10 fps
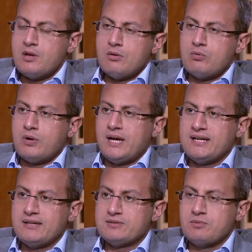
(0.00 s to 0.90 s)

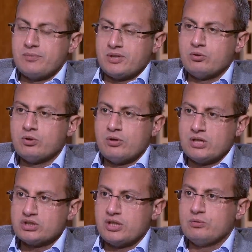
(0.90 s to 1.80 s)
وحاجه اسمها من غير اورا
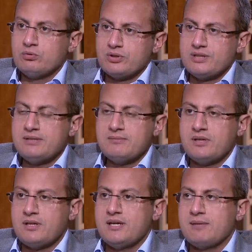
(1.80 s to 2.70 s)
وهشرح الاورا دي
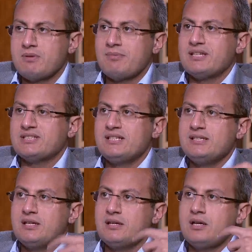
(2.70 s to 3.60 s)
اللي هي بتبقى زي